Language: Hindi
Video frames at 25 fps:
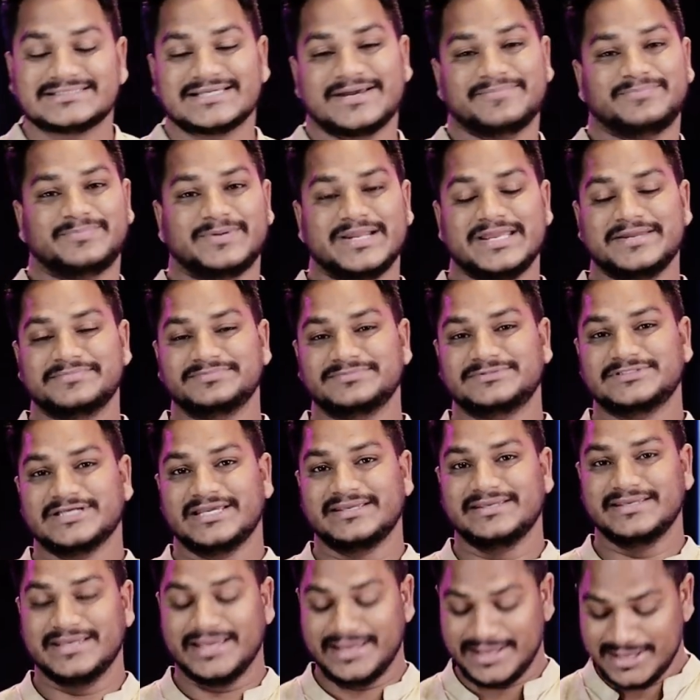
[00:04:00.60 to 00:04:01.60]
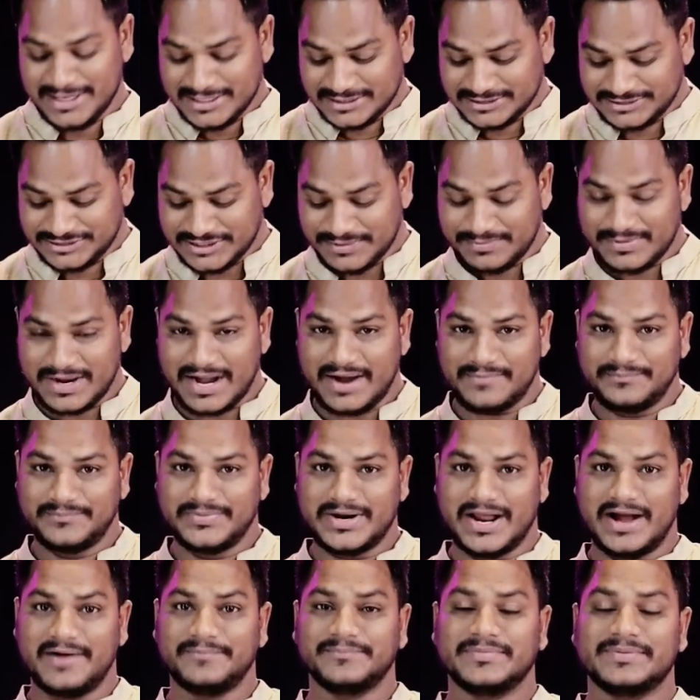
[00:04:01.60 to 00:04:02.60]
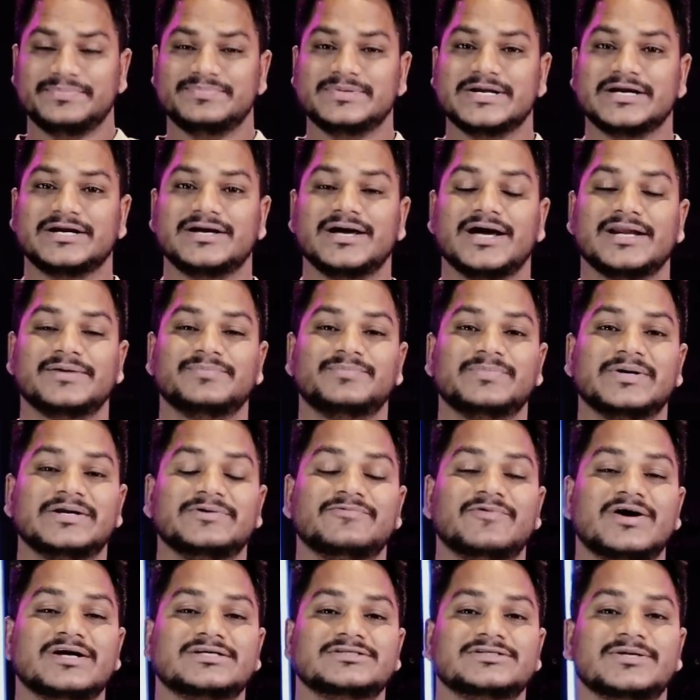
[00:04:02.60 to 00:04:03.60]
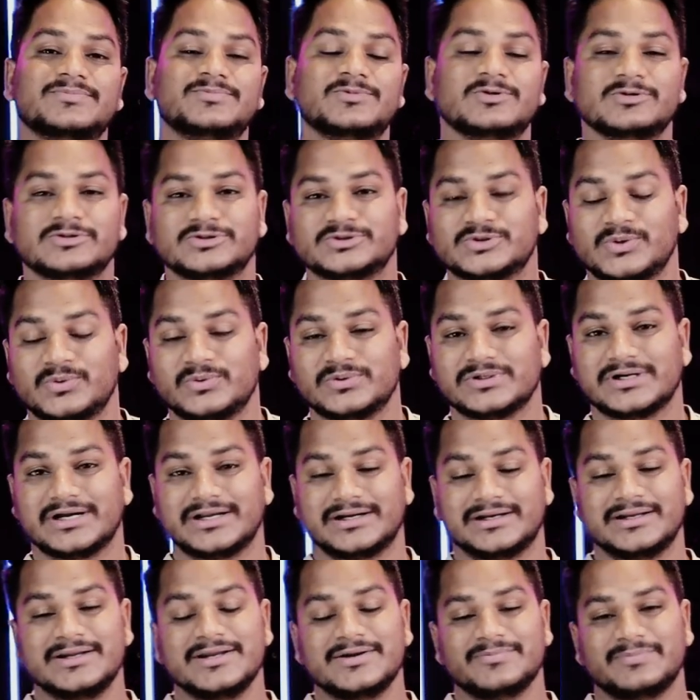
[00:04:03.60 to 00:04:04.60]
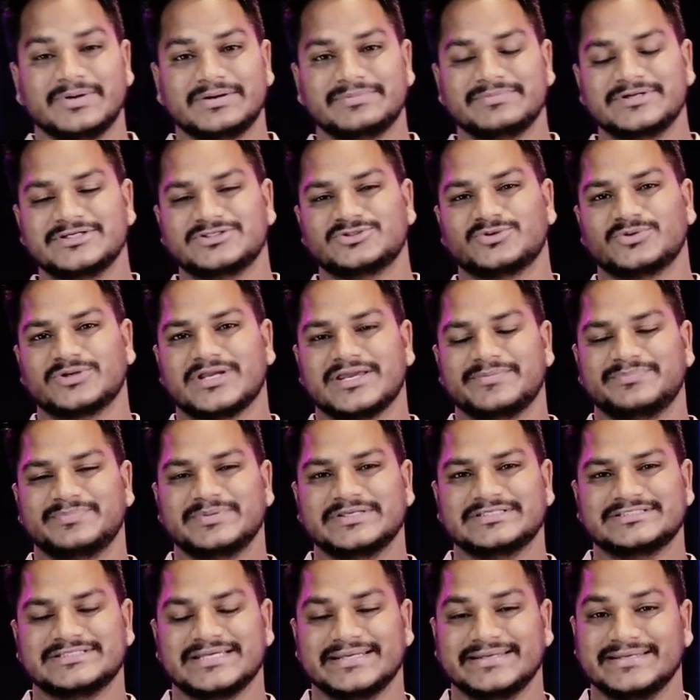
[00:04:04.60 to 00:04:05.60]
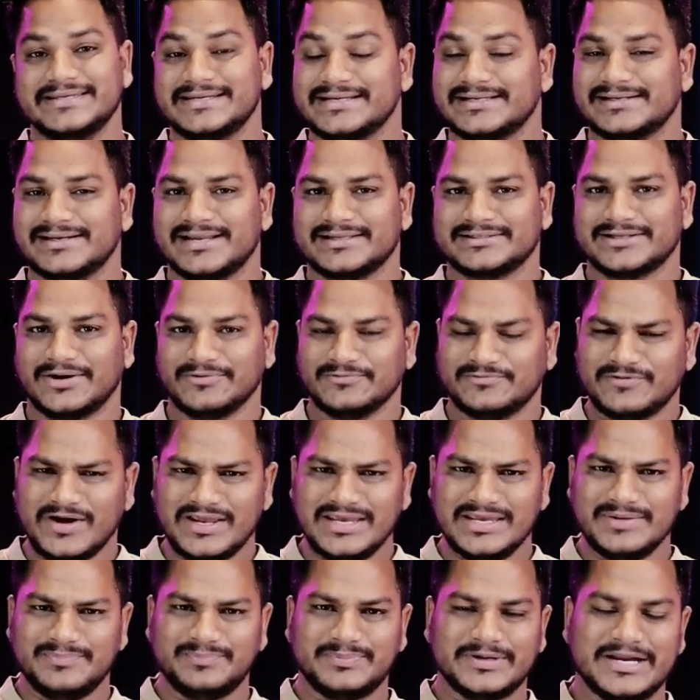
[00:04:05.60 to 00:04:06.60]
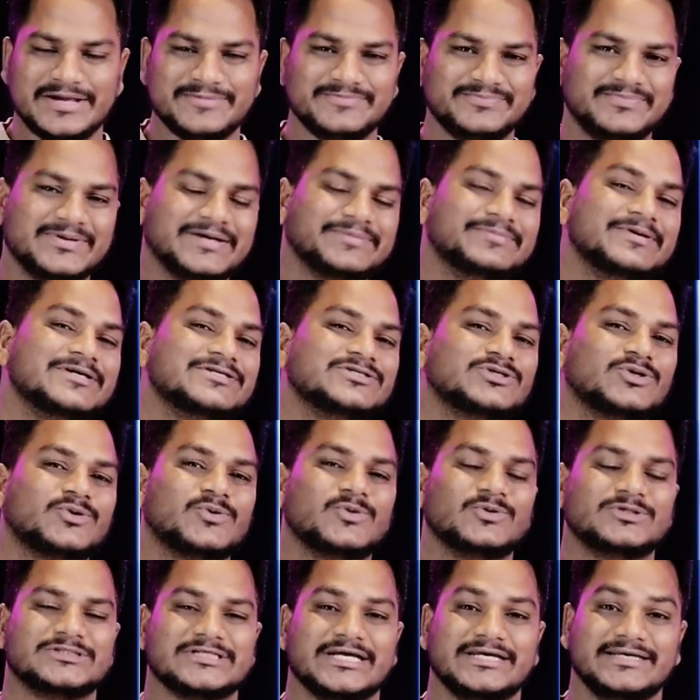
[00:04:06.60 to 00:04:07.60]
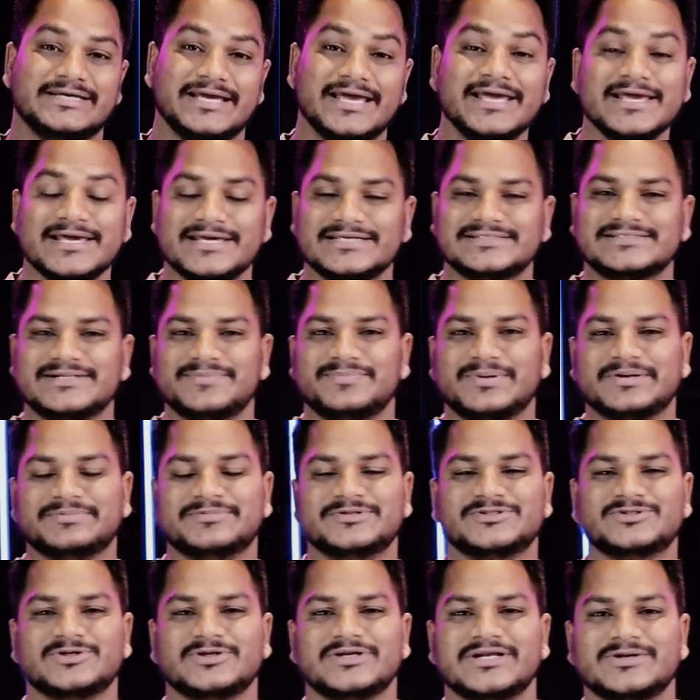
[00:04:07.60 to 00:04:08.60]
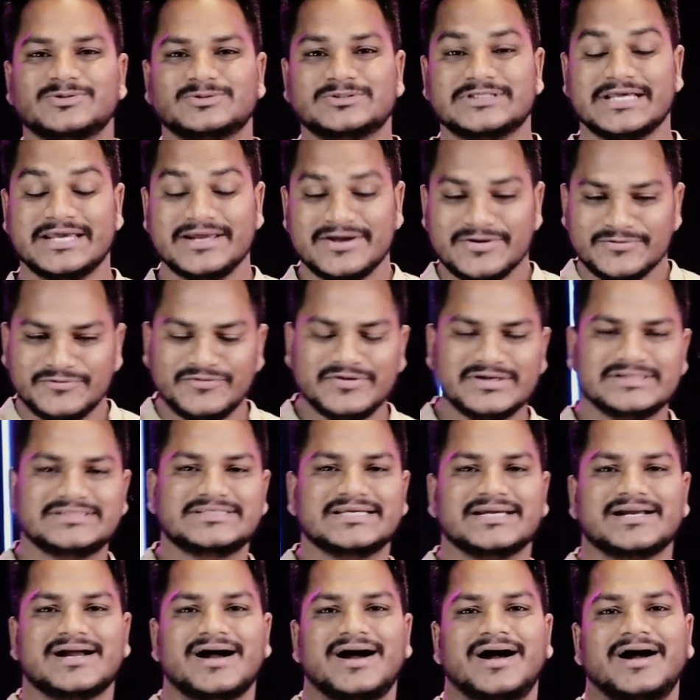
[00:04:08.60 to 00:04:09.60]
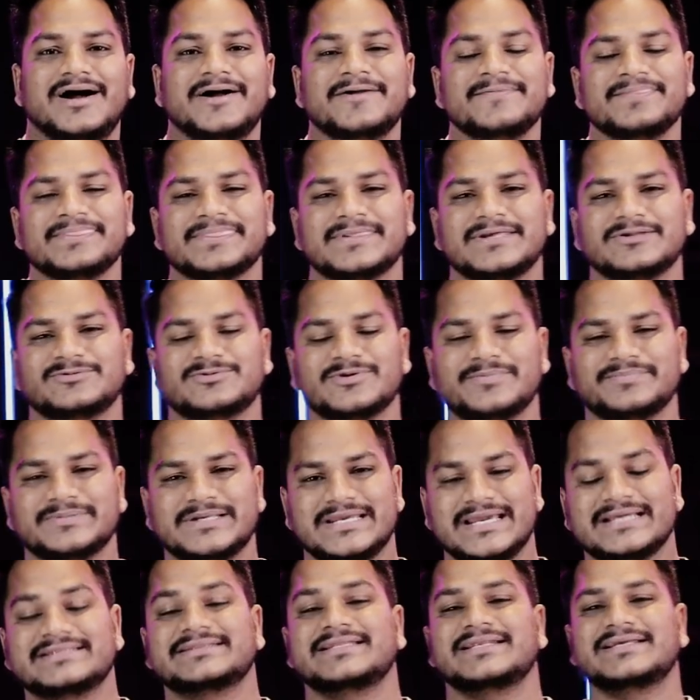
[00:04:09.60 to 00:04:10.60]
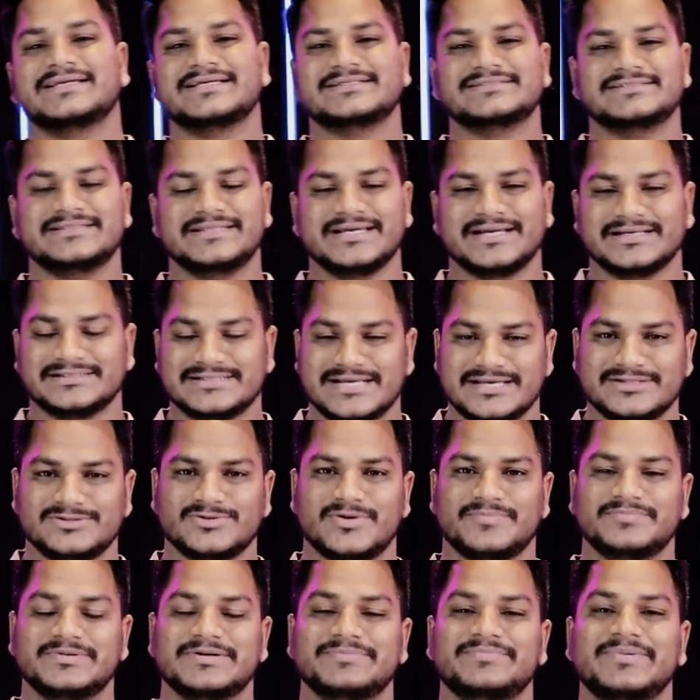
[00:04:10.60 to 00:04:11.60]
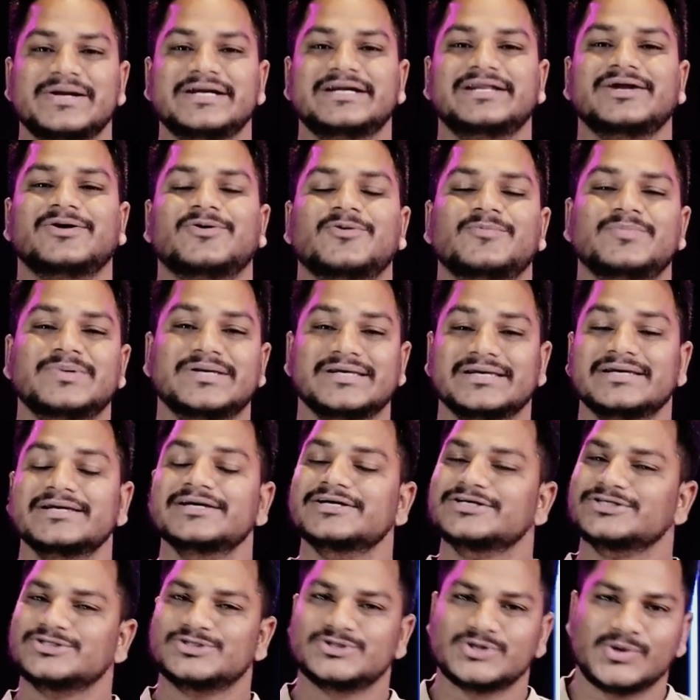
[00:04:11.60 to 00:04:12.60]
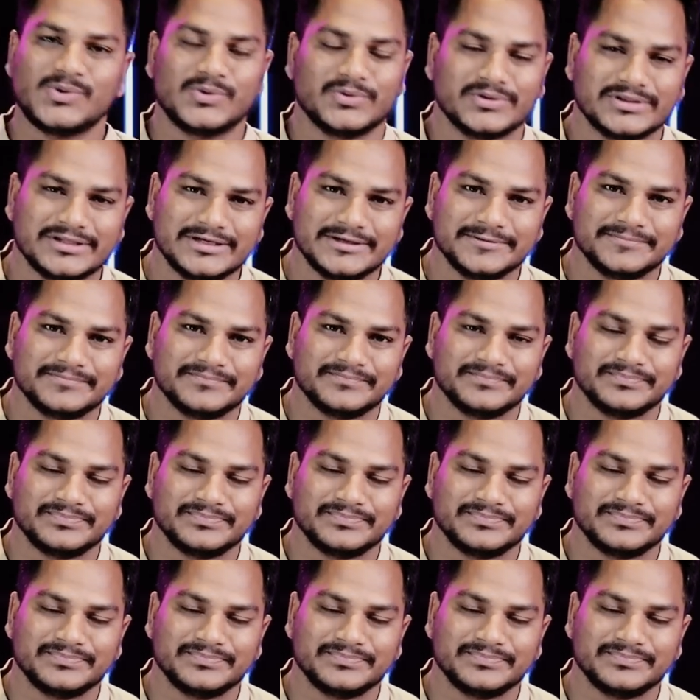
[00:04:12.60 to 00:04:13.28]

जैसा प्रेम चाहिए जब अब्राहम अपने घर परिवार सब कुछ छोड़कर परमेश्वर के पीछे निकला था वही प्रेम परमेश्वर को चाहिए इसलिए परमेश्वर ने उसे फिर से कहा कि तो हमने एक तरीके से देखा जाए तो अपने बेटे को भी छोड़ दे